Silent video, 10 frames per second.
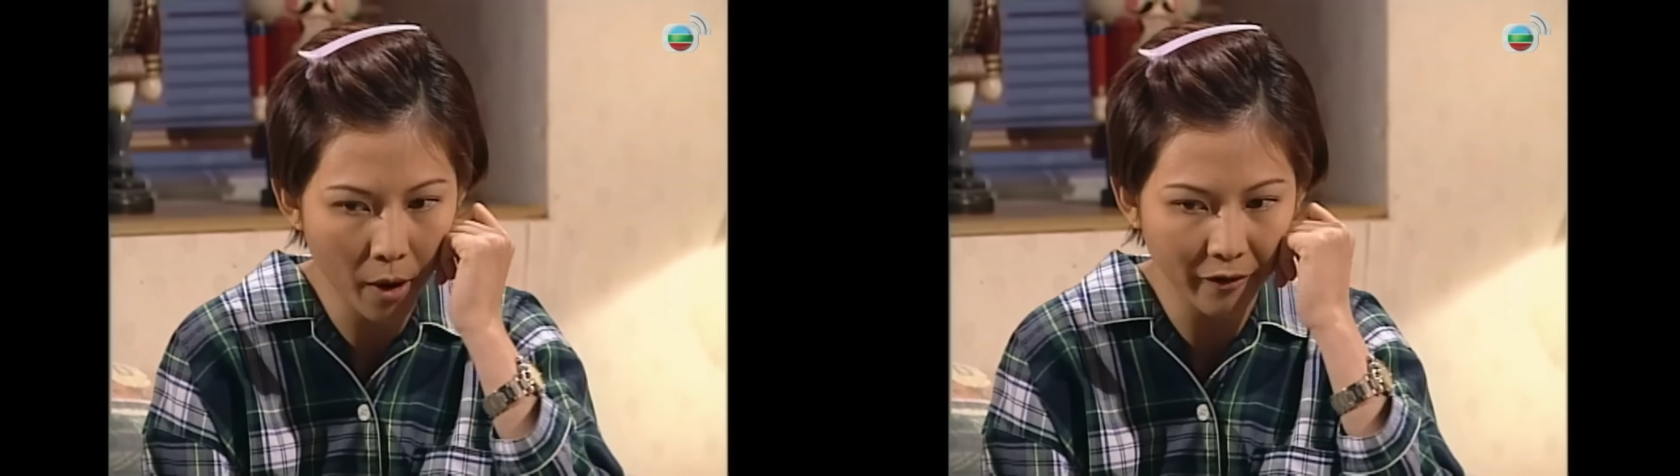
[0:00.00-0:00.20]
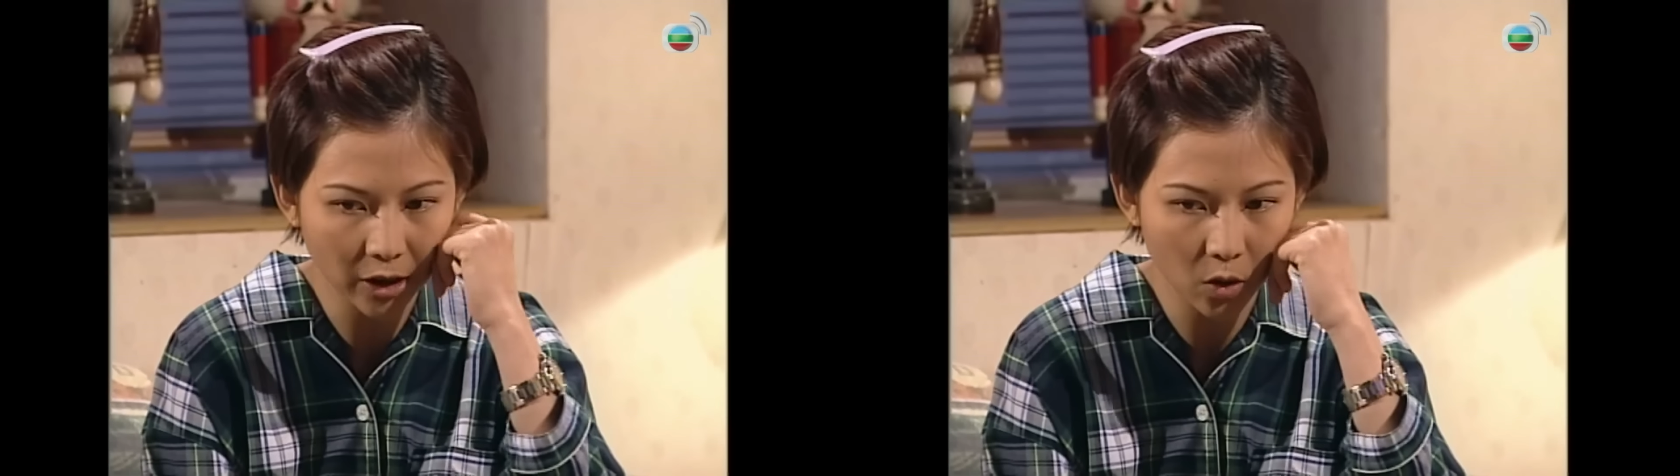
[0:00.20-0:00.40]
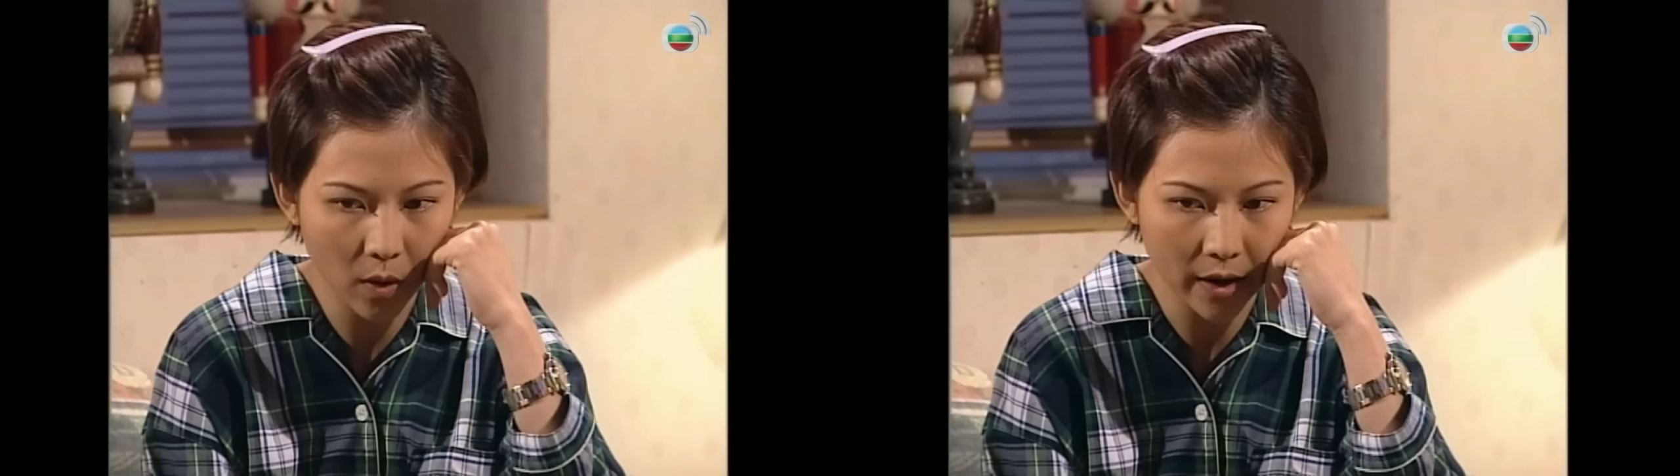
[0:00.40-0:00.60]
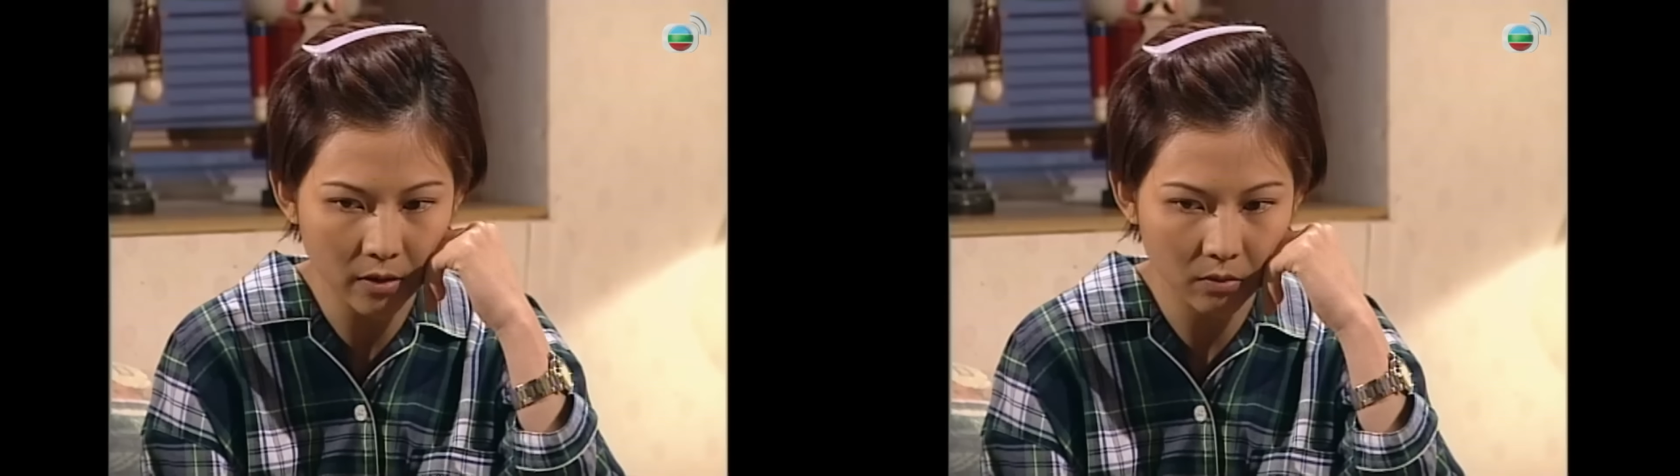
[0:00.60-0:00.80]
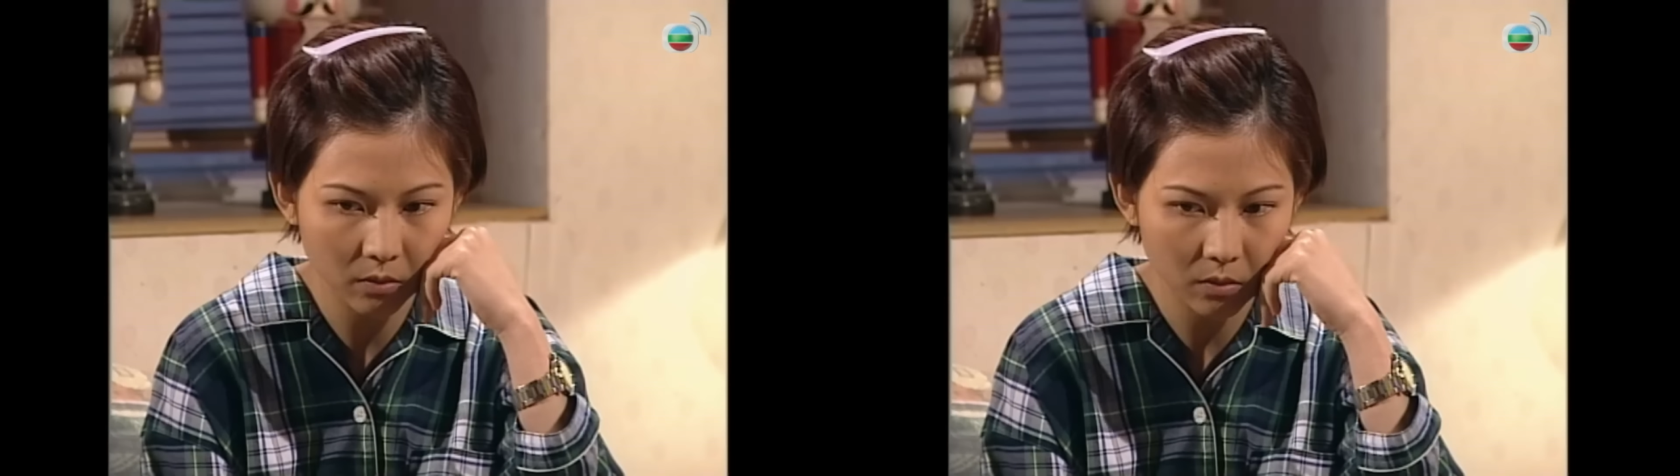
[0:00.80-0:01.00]
Đừng để tôi
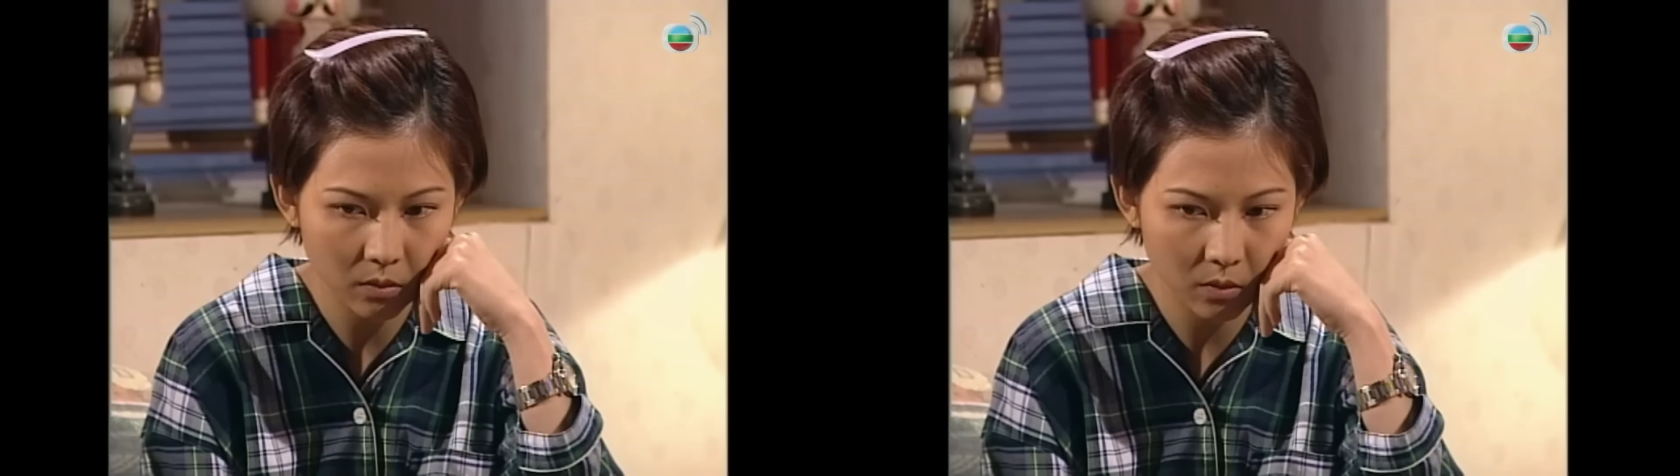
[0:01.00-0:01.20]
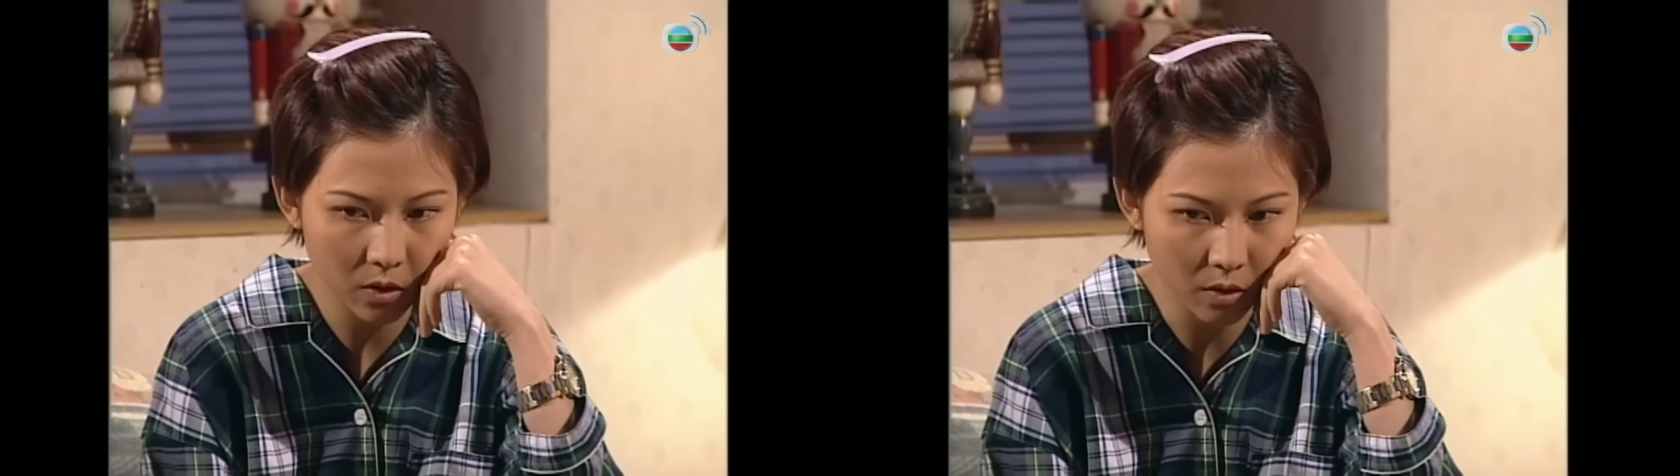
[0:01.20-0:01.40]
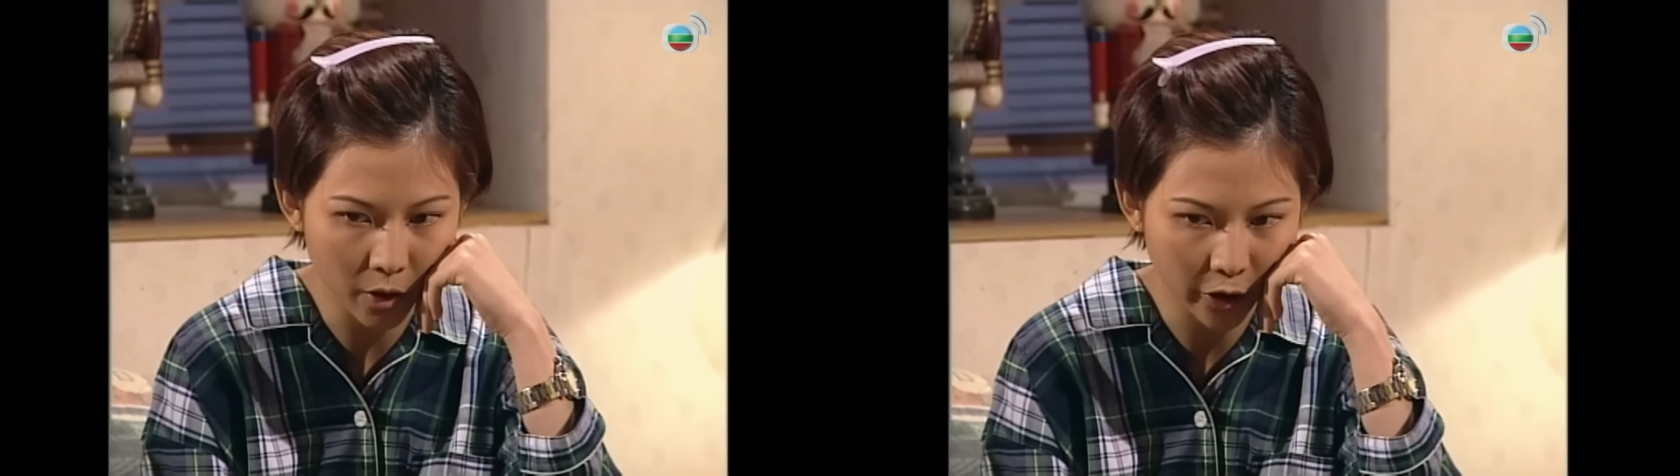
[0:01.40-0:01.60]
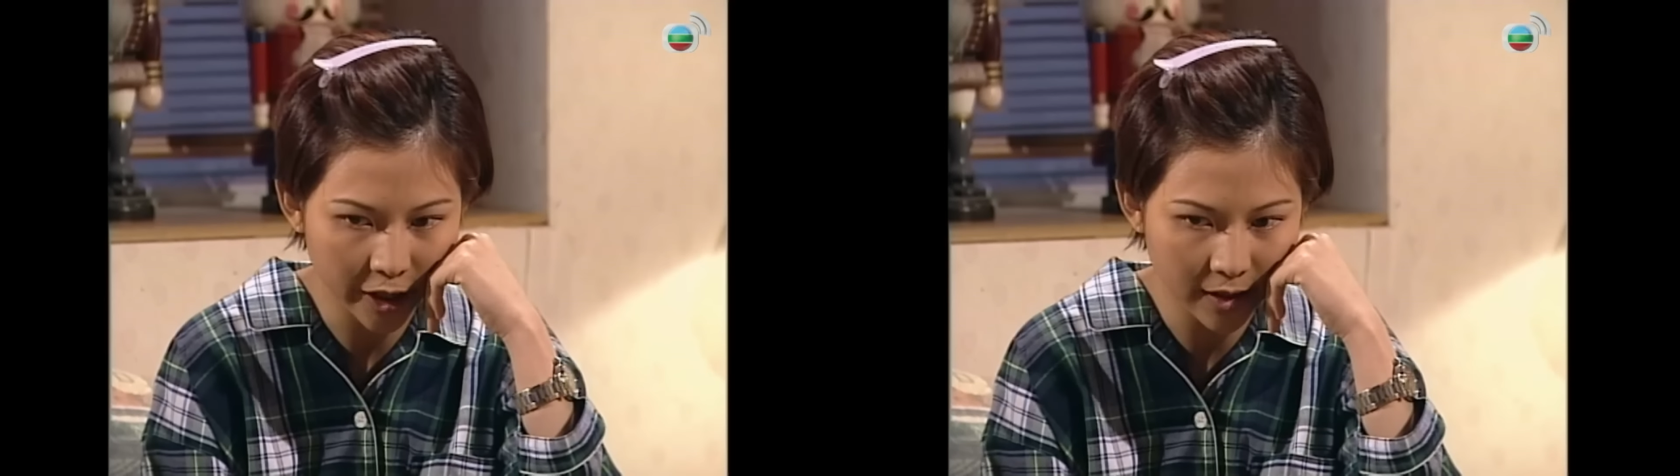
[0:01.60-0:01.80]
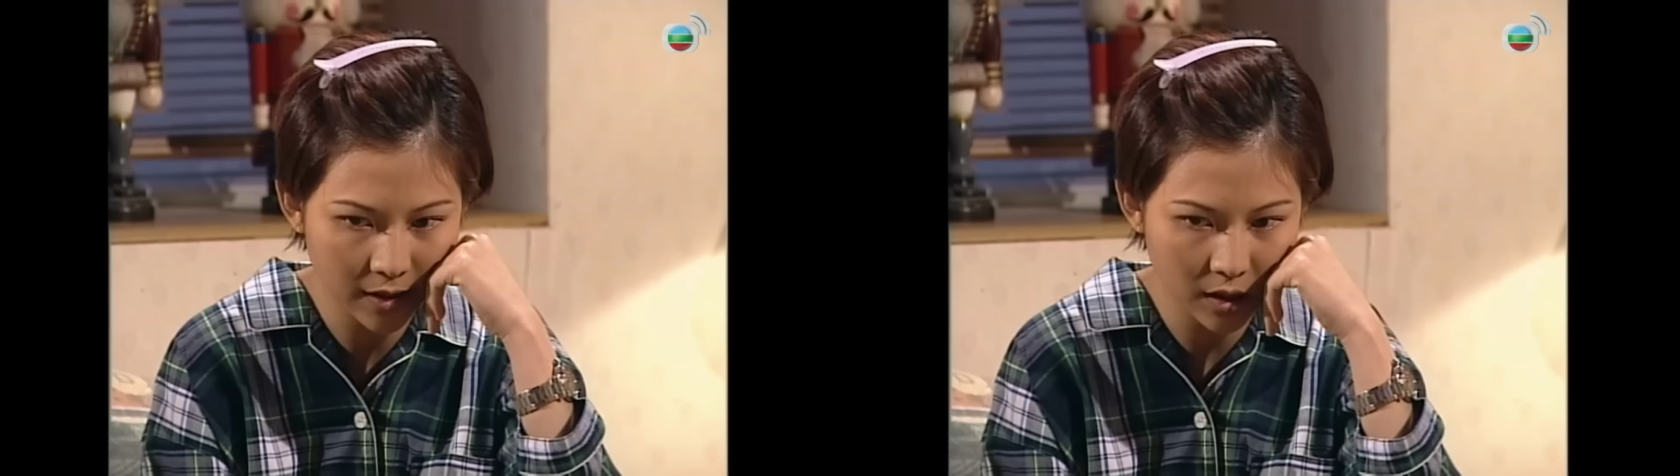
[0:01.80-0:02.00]
được lên Chừng đó
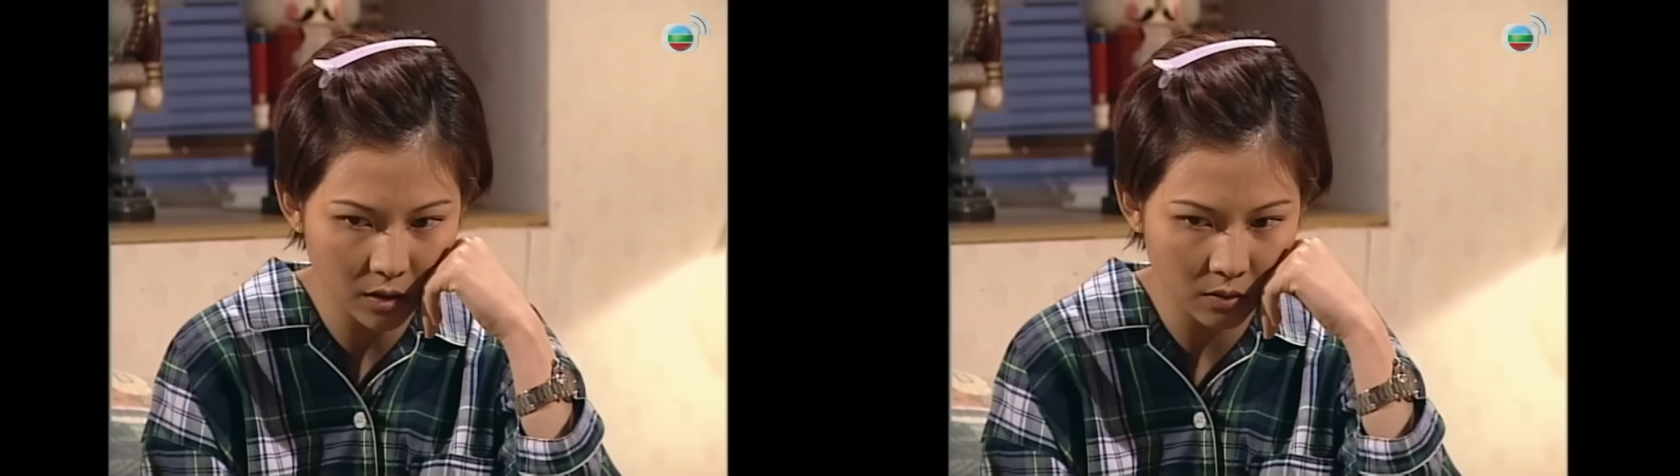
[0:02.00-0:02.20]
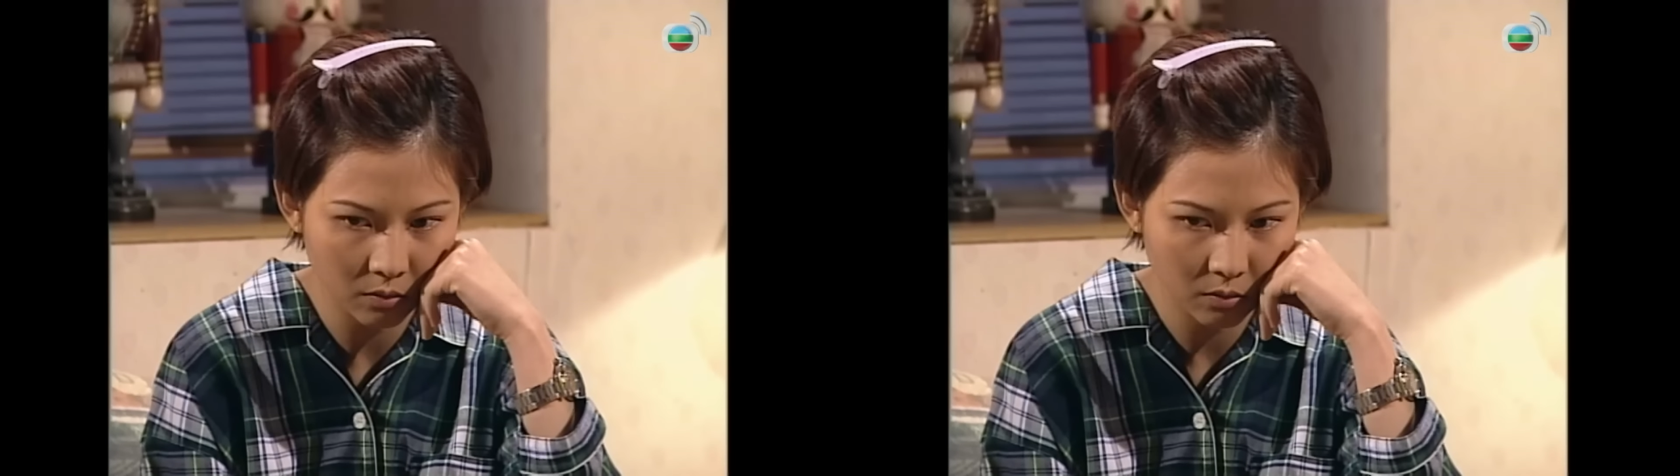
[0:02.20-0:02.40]
họ sẽ biết